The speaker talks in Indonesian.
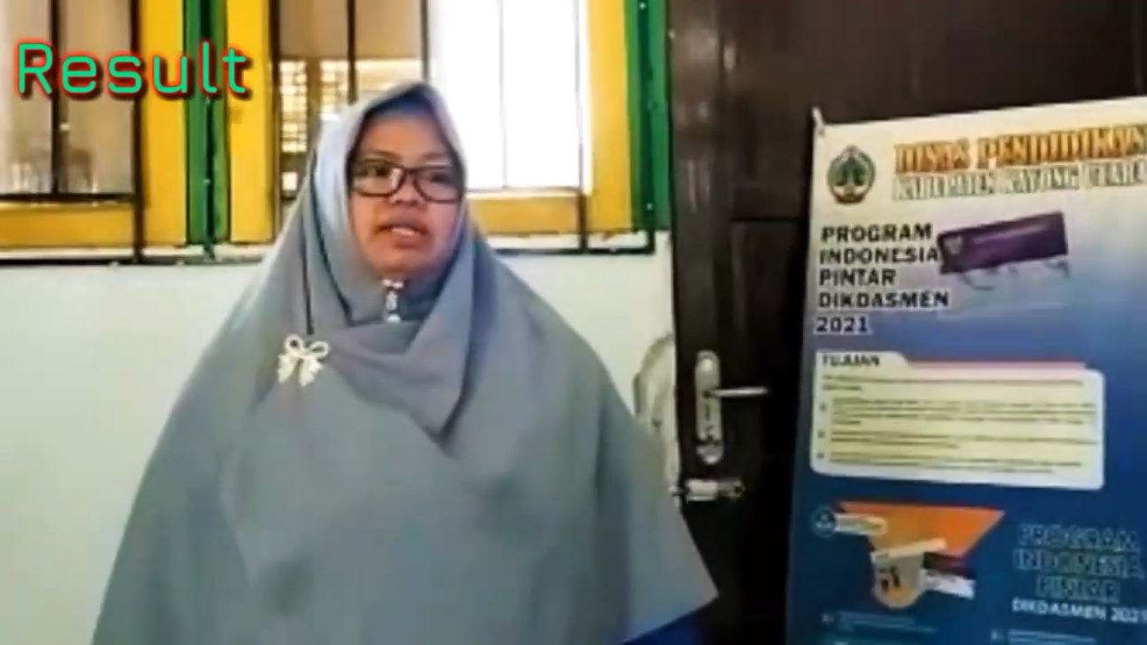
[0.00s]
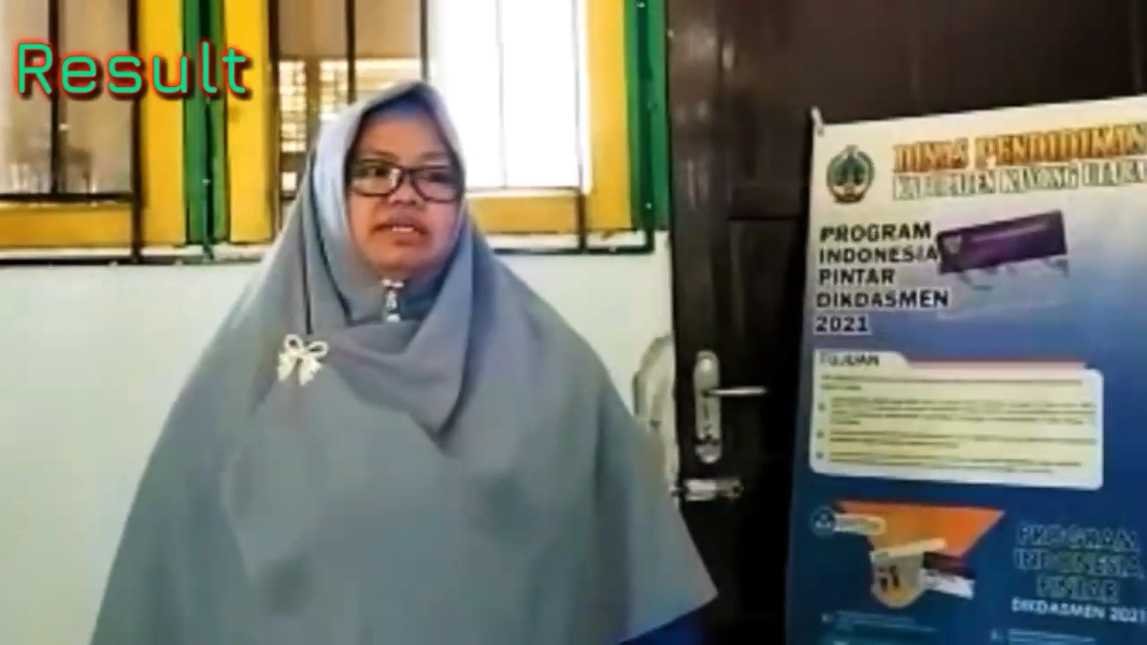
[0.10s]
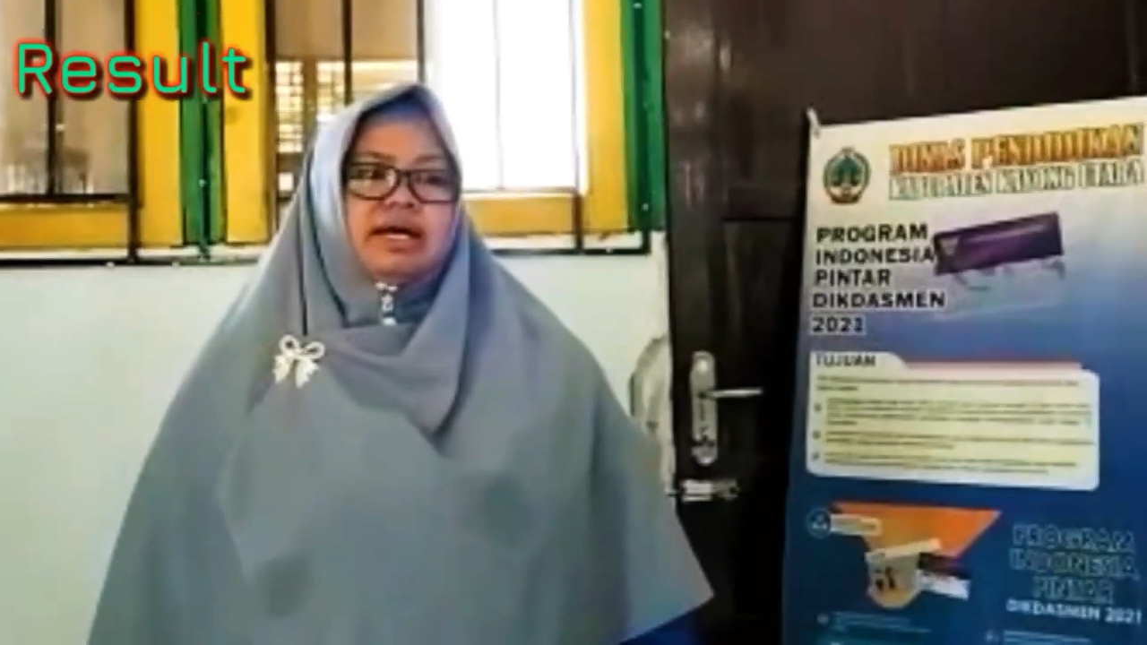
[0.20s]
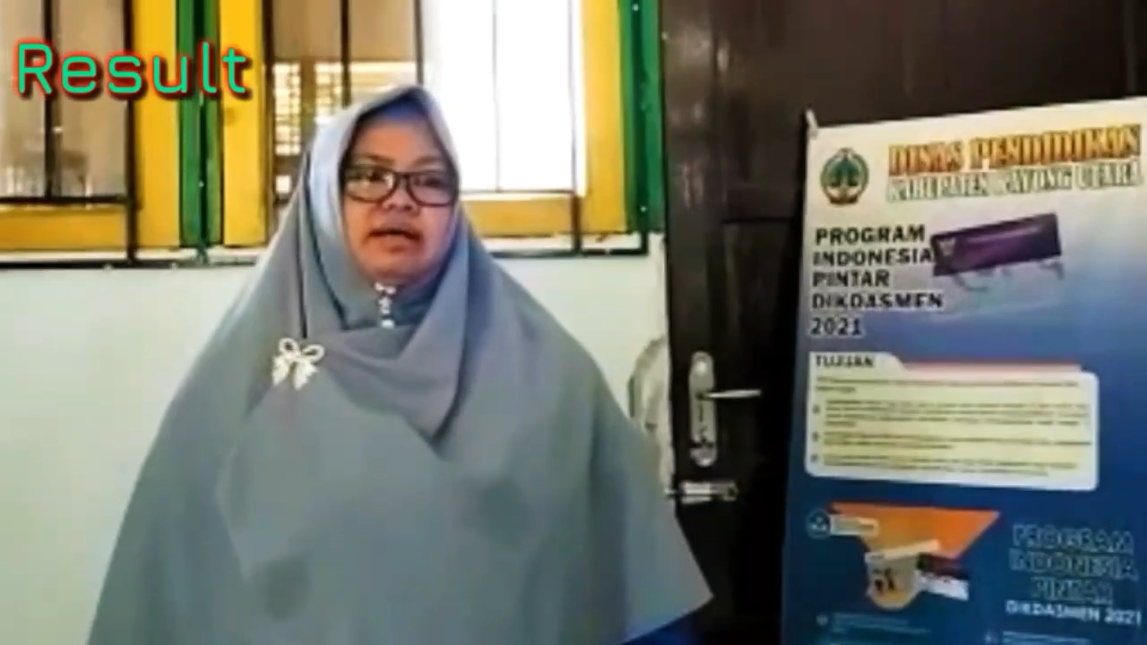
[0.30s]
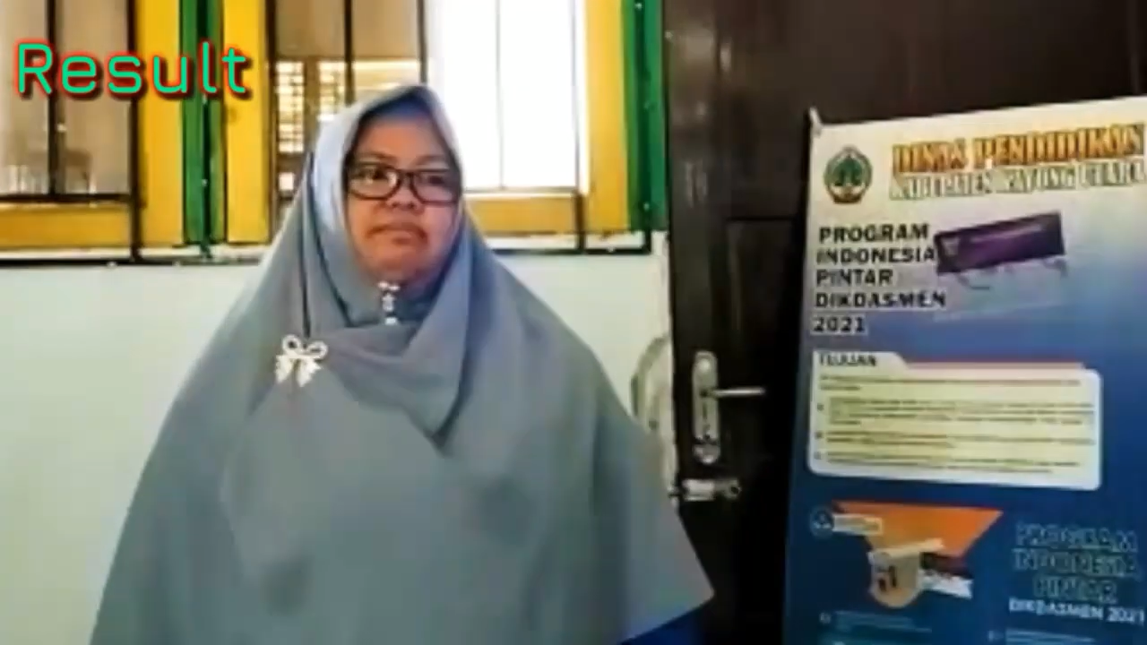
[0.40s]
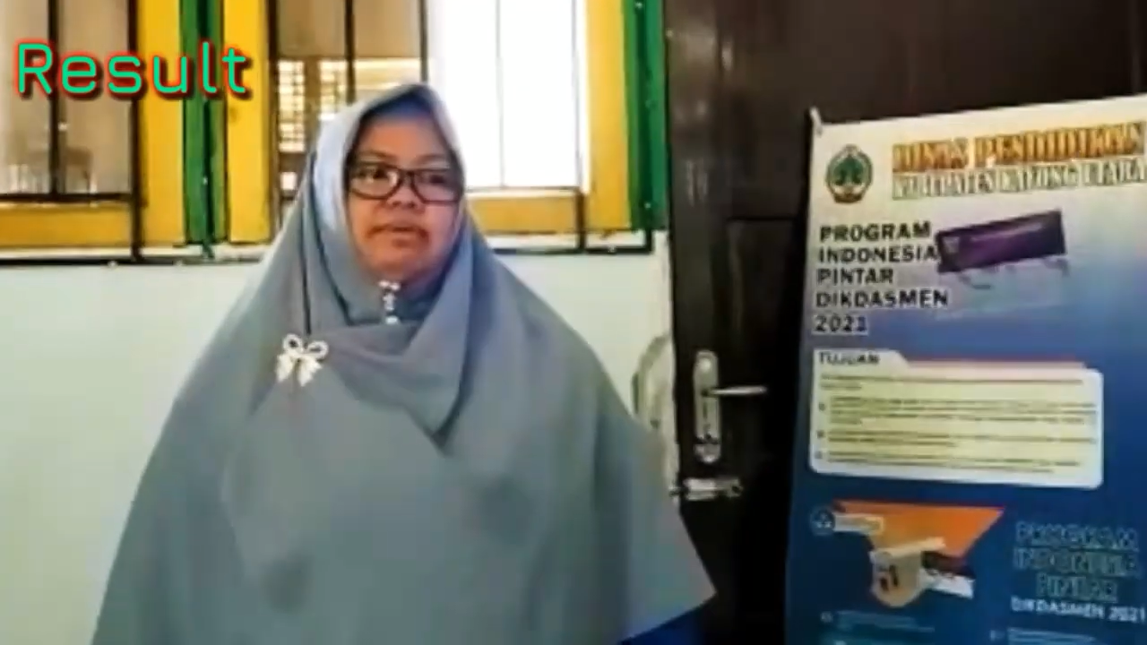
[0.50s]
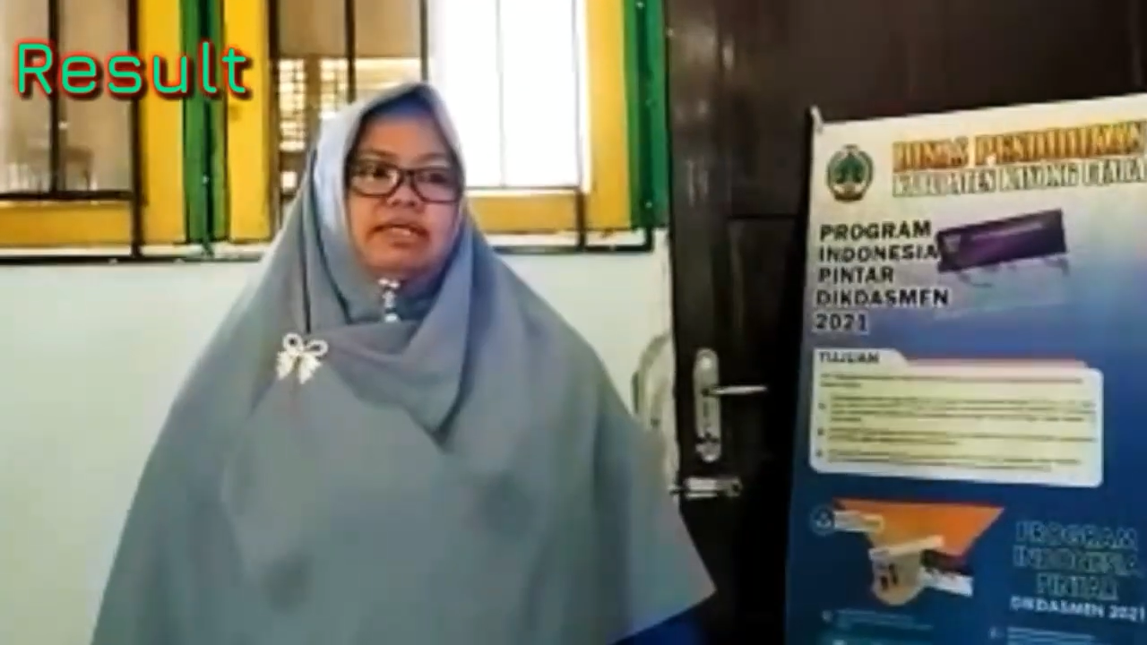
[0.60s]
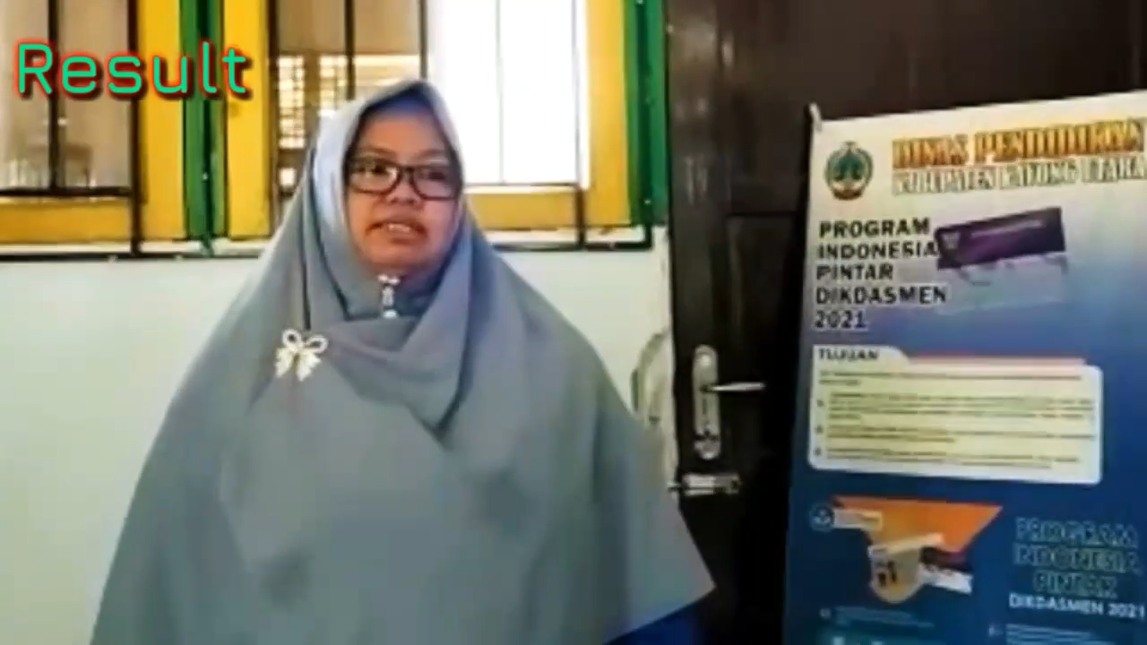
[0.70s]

wadah